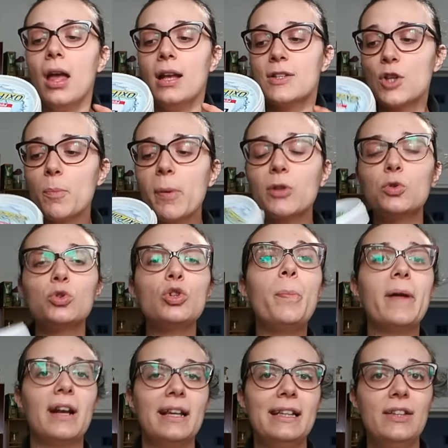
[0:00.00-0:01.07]
soprattutto
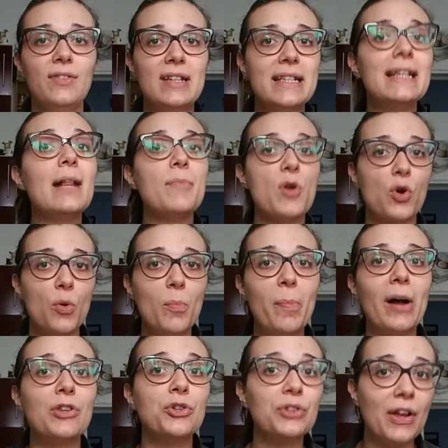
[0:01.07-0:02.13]
per le divise del mio
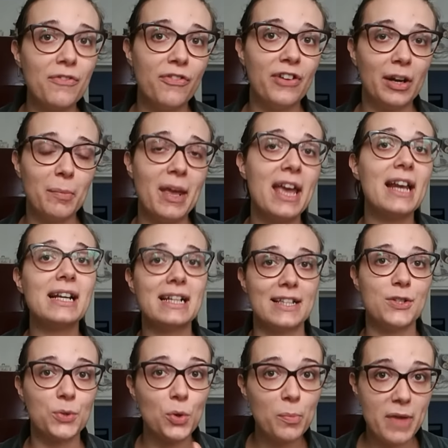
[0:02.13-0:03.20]
compagno da infermiere che
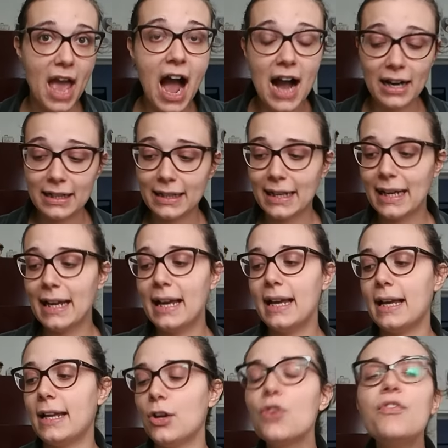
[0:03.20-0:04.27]
sono bianche
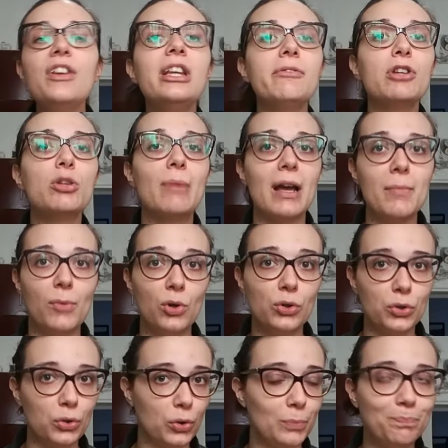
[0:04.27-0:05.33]
e non venivano mai
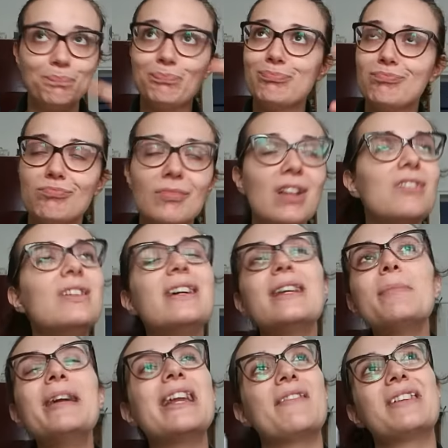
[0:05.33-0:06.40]
molto
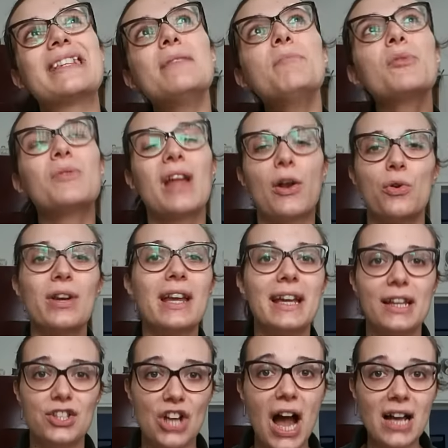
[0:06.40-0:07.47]
rimaneva sempre un alone
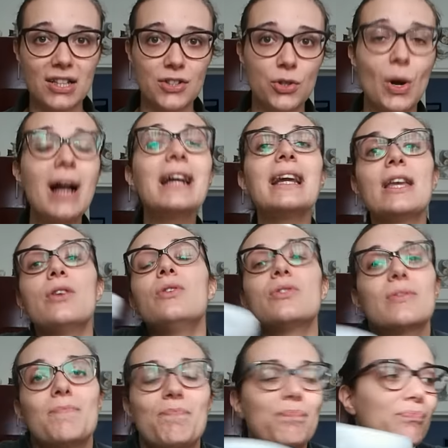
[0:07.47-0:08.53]
grigiastro anche
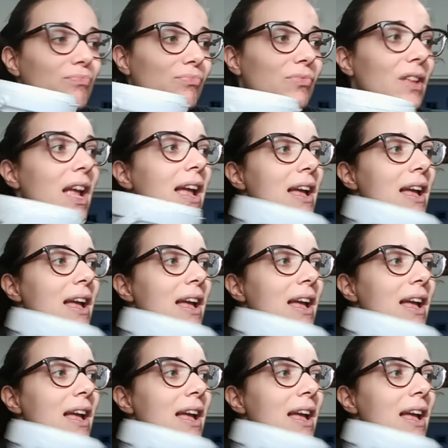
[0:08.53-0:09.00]
io mh, mm,